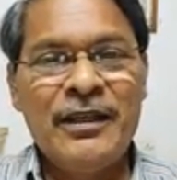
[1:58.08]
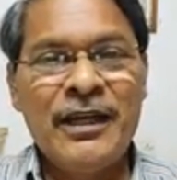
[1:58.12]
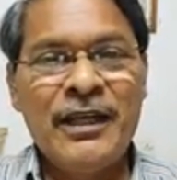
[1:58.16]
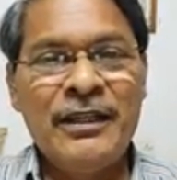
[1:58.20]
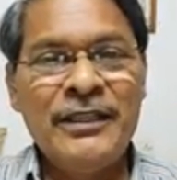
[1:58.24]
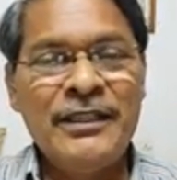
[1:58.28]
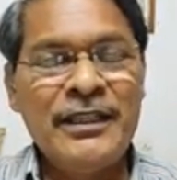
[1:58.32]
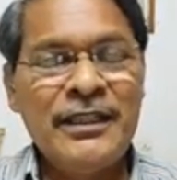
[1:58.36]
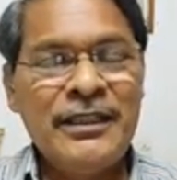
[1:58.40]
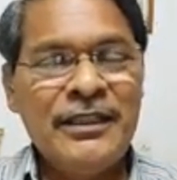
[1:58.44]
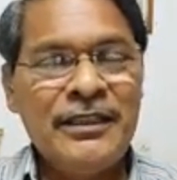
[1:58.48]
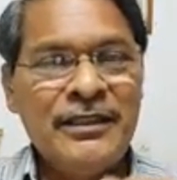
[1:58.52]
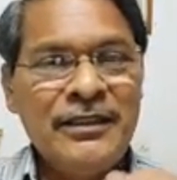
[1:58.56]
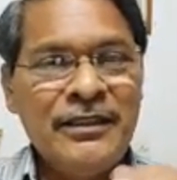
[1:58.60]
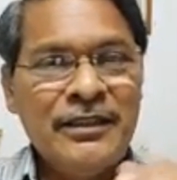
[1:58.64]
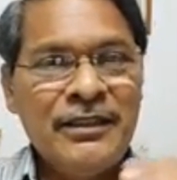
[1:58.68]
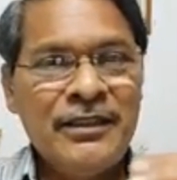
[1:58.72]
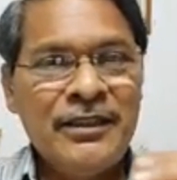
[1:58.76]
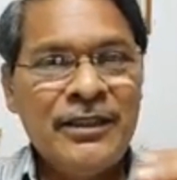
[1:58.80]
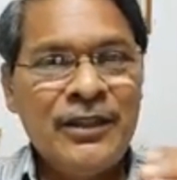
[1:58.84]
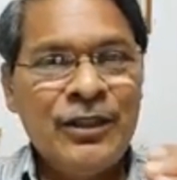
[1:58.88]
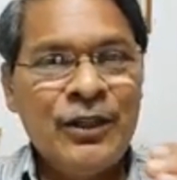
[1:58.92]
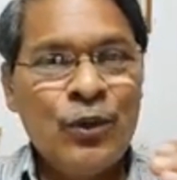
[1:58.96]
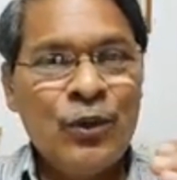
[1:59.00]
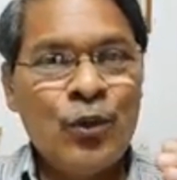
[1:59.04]
అంటే
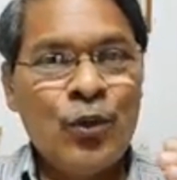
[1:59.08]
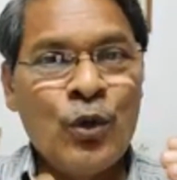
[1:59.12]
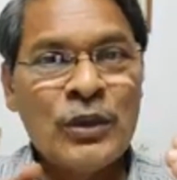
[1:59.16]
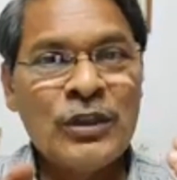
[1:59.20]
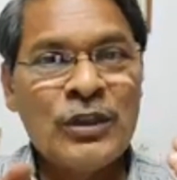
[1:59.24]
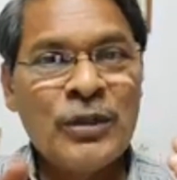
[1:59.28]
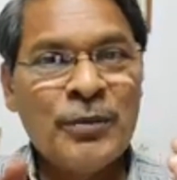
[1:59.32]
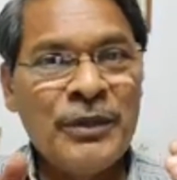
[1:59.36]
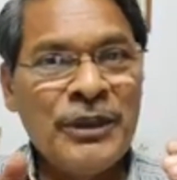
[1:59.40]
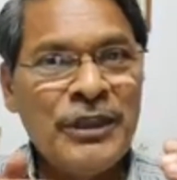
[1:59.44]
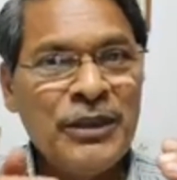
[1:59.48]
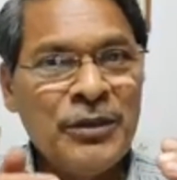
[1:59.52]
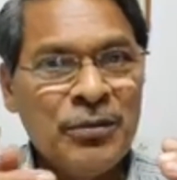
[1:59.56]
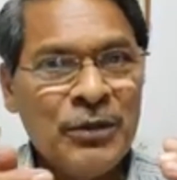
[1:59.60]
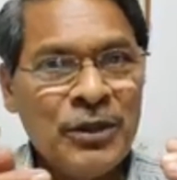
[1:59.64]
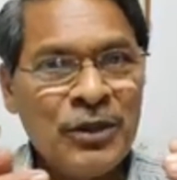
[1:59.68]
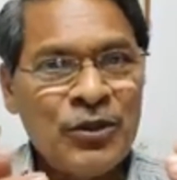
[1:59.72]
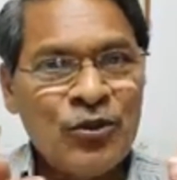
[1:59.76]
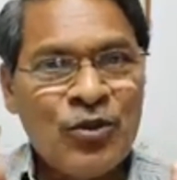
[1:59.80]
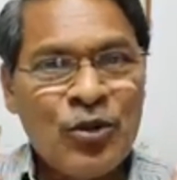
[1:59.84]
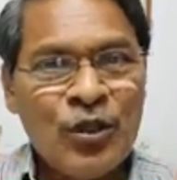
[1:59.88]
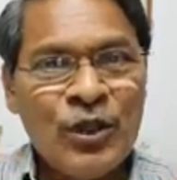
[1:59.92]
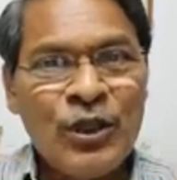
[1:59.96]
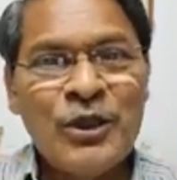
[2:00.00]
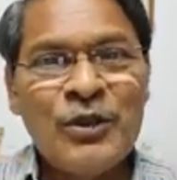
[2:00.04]
కొంతమంది
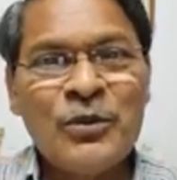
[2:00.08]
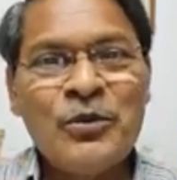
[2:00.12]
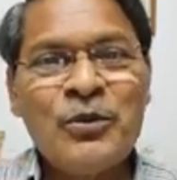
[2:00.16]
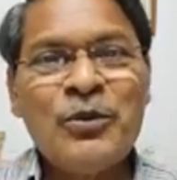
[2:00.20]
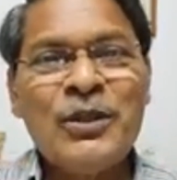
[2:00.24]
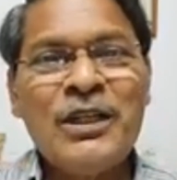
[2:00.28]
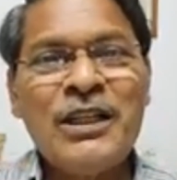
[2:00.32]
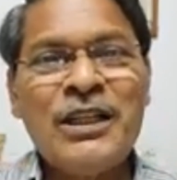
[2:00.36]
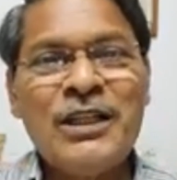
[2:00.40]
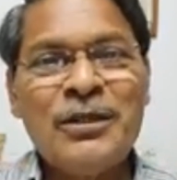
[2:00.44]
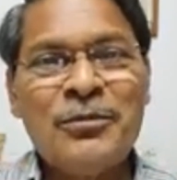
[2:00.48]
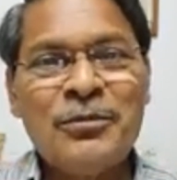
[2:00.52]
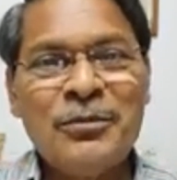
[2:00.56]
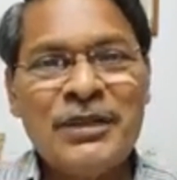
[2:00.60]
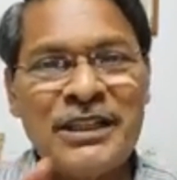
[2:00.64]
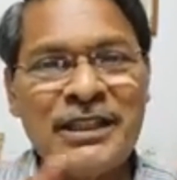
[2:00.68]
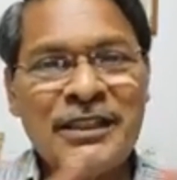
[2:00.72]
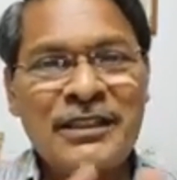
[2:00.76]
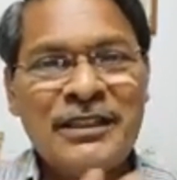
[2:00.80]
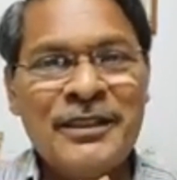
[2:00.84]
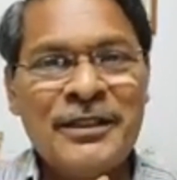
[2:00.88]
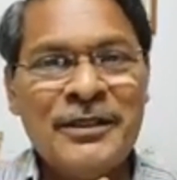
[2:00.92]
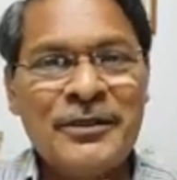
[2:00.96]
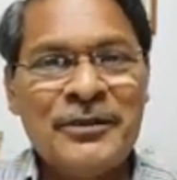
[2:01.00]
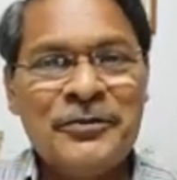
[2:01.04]
మంత్రులను కూడా
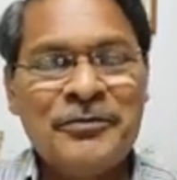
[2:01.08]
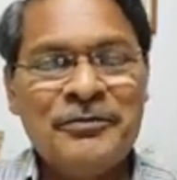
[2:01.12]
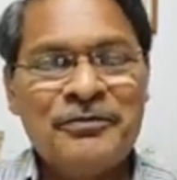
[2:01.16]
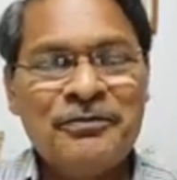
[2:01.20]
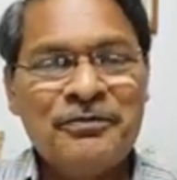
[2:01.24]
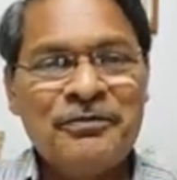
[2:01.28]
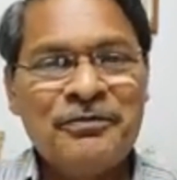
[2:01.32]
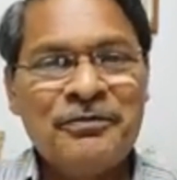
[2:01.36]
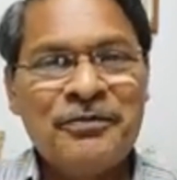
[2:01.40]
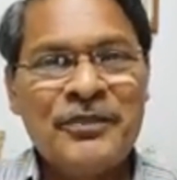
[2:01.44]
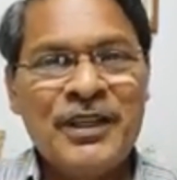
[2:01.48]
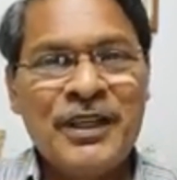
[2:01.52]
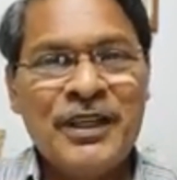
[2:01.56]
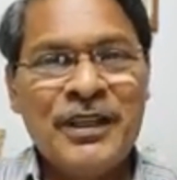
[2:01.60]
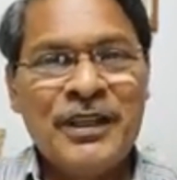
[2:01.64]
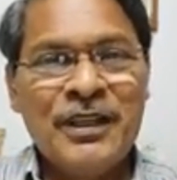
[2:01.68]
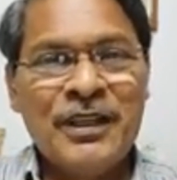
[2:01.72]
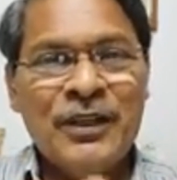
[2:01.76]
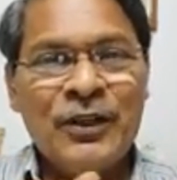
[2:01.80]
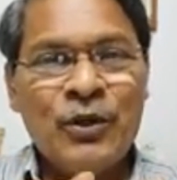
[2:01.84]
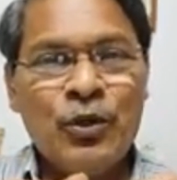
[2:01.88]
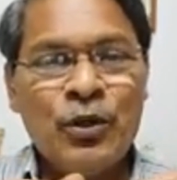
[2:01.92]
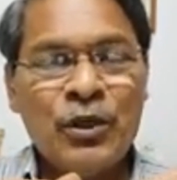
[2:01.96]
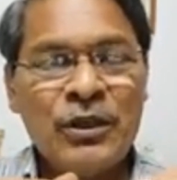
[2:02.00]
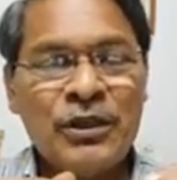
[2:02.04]
నమ్మటం లేరు
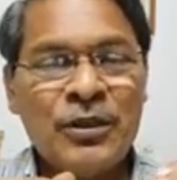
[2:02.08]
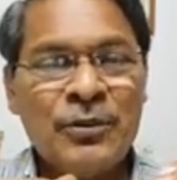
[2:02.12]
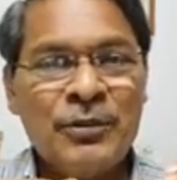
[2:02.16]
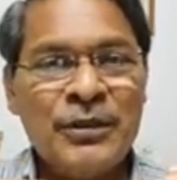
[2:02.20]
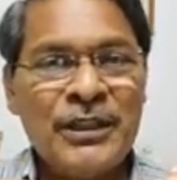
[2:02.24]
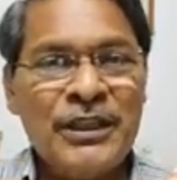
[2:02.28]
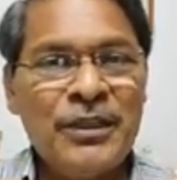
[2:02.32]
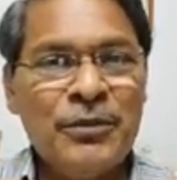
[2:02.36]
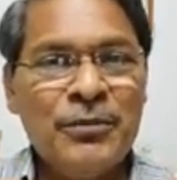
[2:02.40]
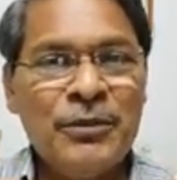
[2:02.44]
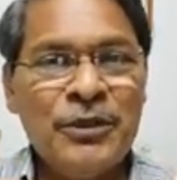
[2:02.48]
కొంతమంది